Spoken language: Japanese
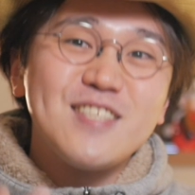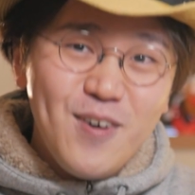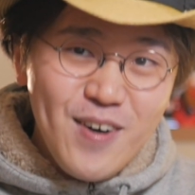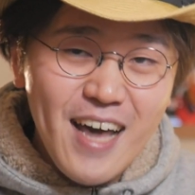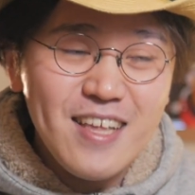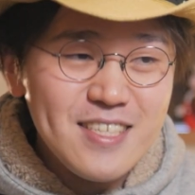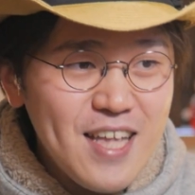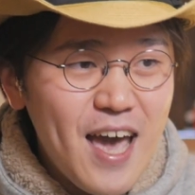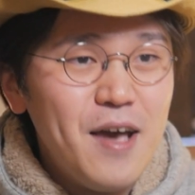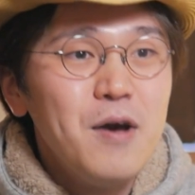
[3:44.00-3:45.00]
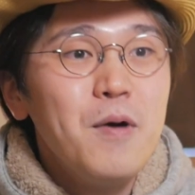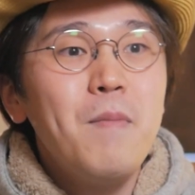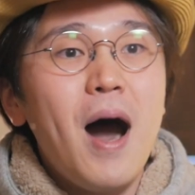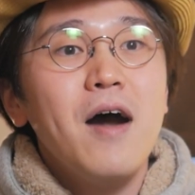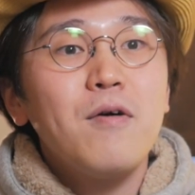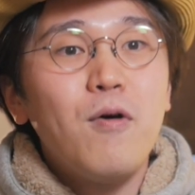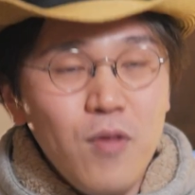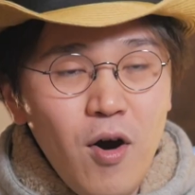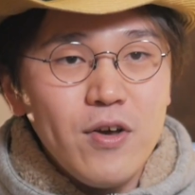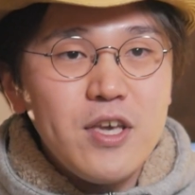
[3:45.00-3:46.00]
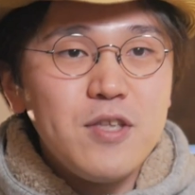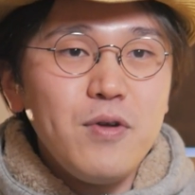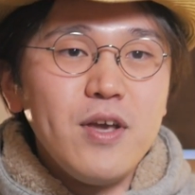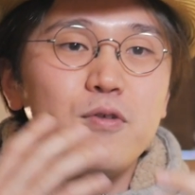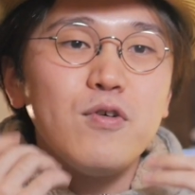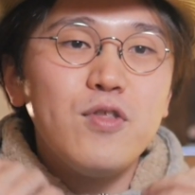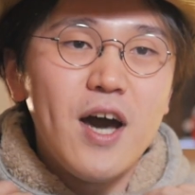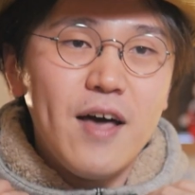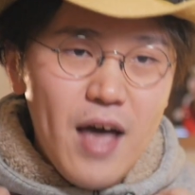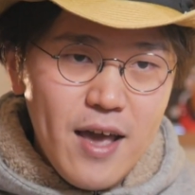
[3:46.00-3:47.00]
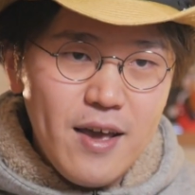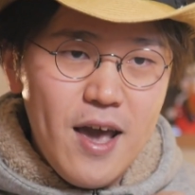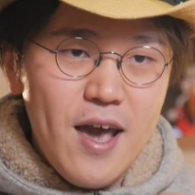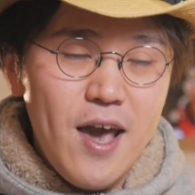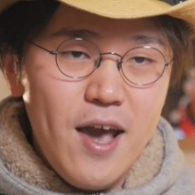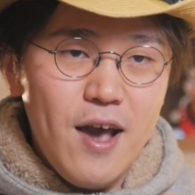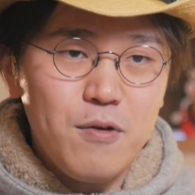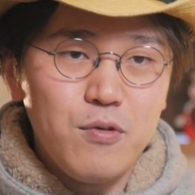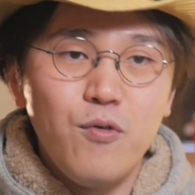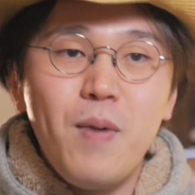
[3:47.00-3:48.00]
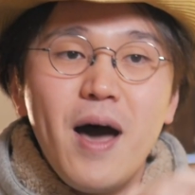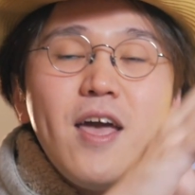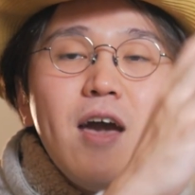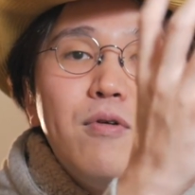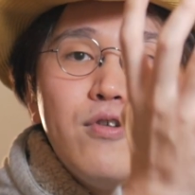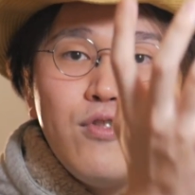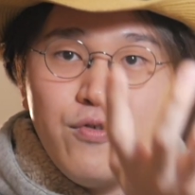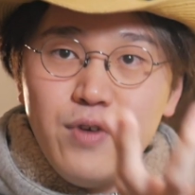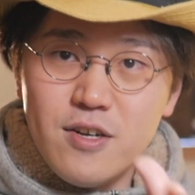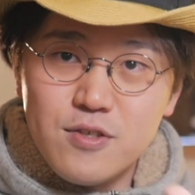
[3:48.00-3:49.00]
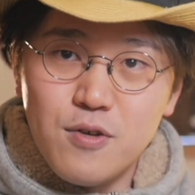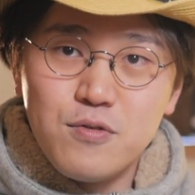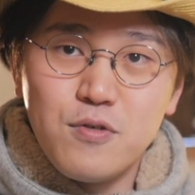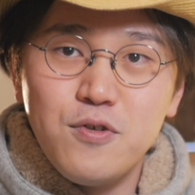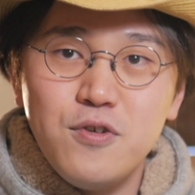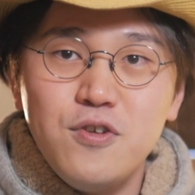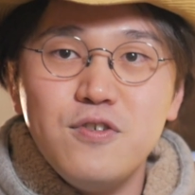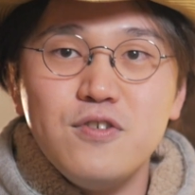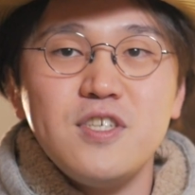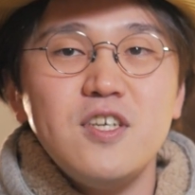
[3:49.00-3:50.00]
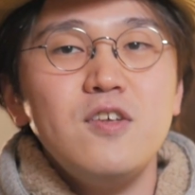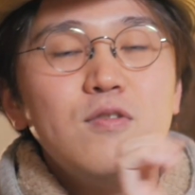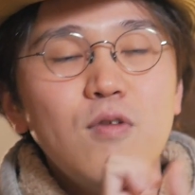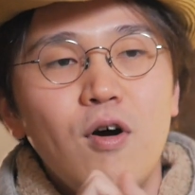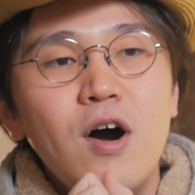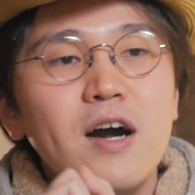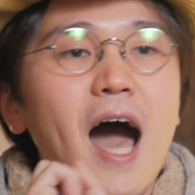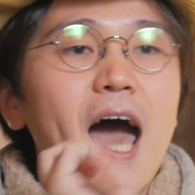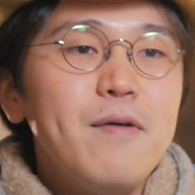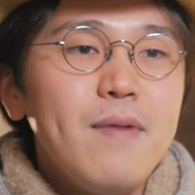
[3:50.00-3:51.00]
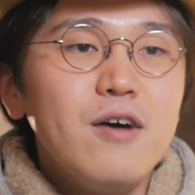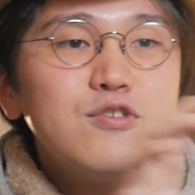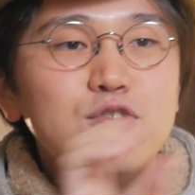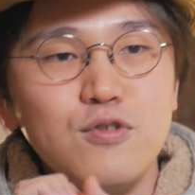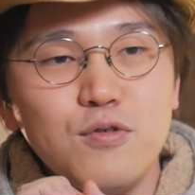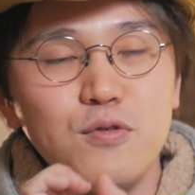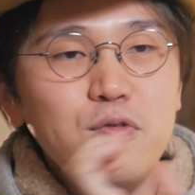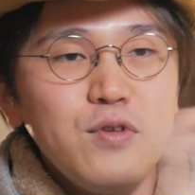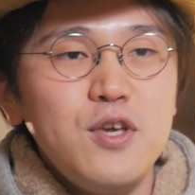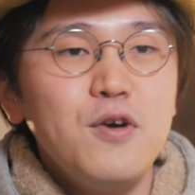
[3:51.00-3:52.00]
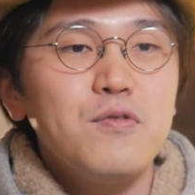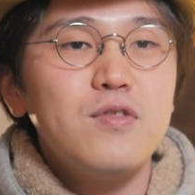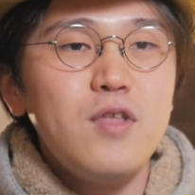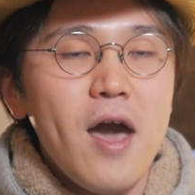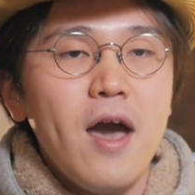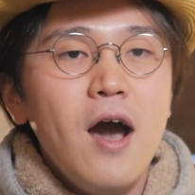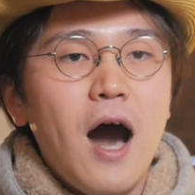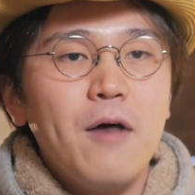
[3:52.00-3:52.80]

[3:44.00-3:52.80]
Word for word: ソンがですね、まあこの独り言ではない、このバレーボールのウィルソンという友人と会話をすることによって、